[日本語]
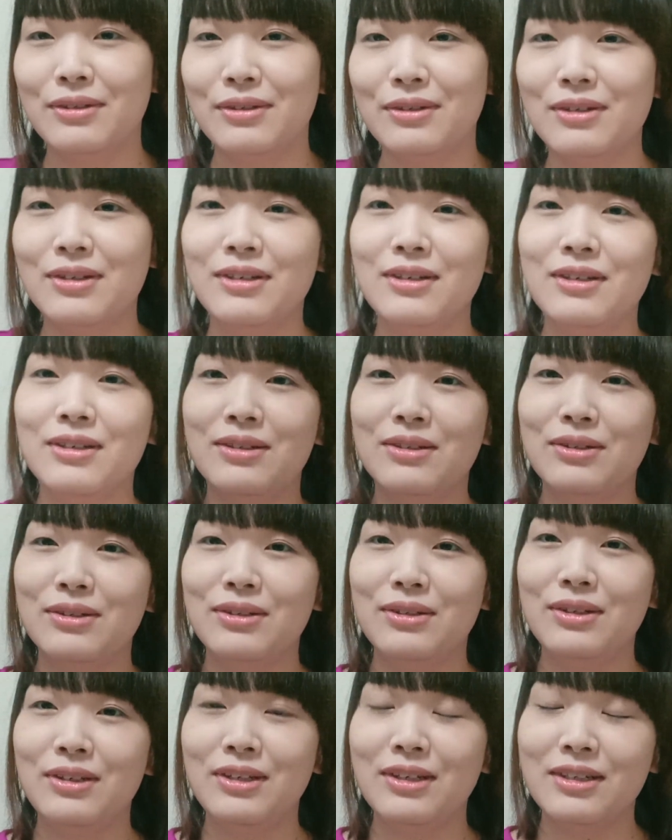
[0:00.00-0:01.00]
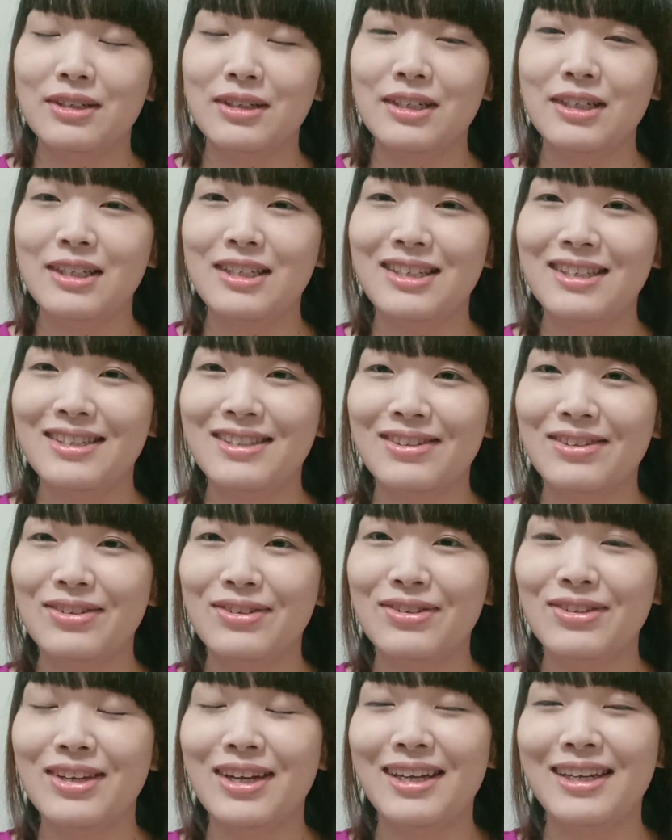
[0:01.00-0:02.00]
ああ、意外に
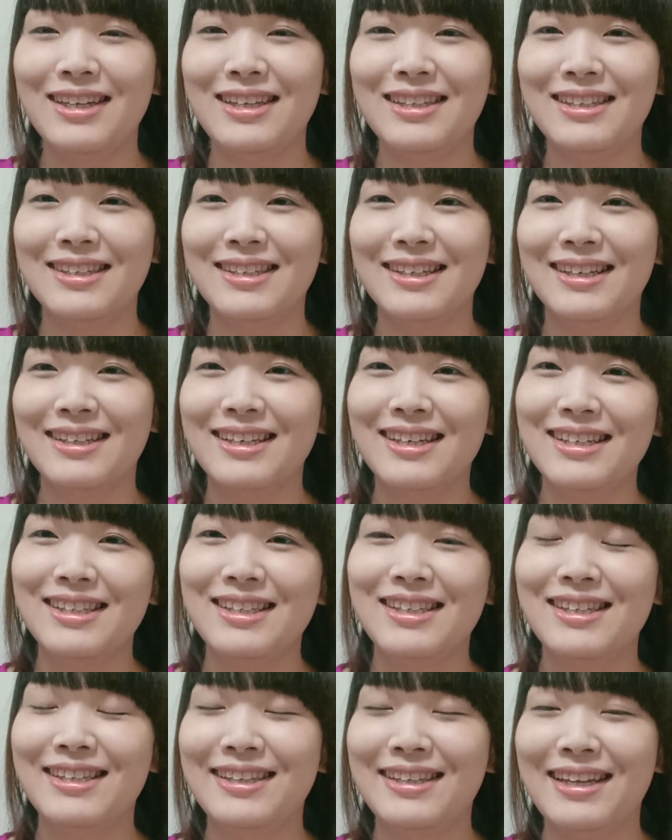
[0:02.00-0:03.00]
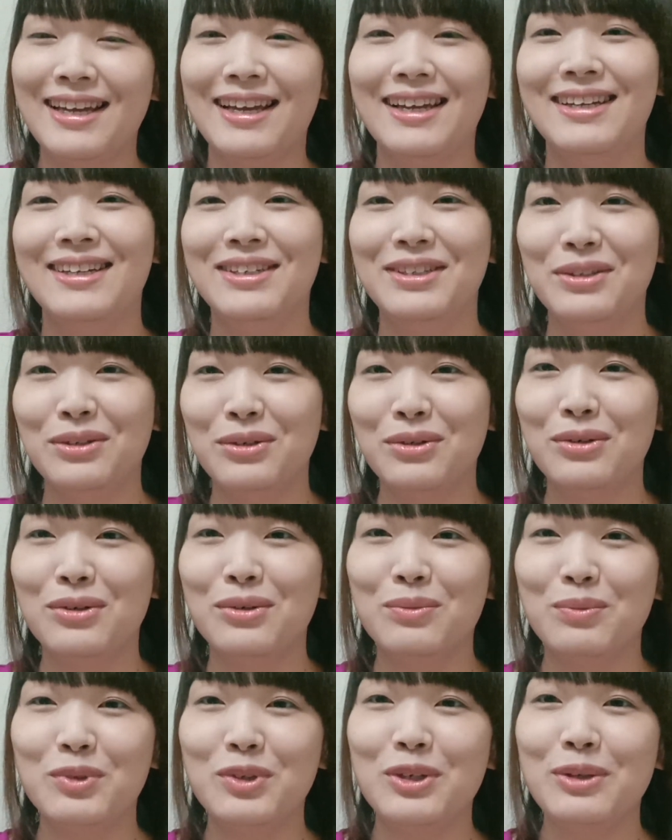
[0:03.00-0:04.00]
少ないんだなって
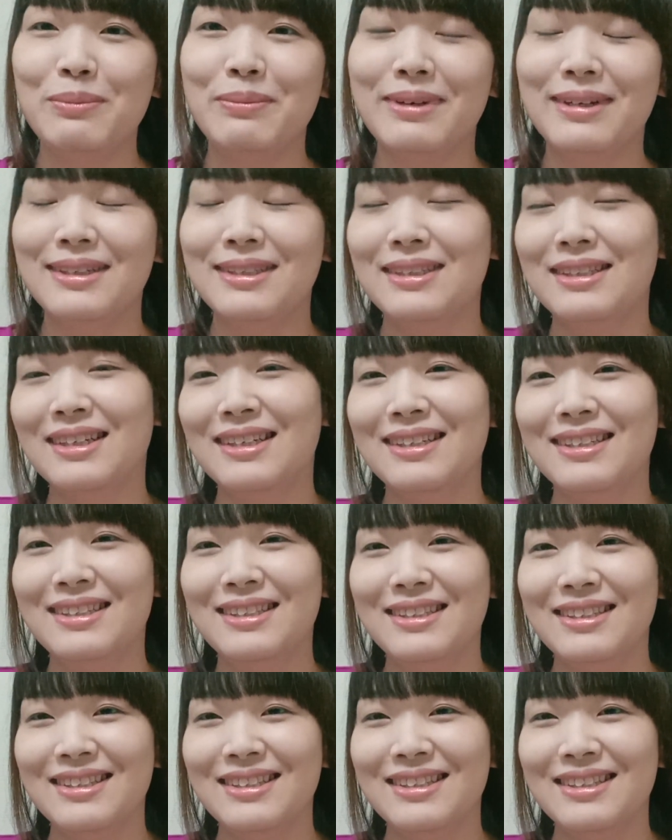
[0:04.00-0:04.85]
思いました。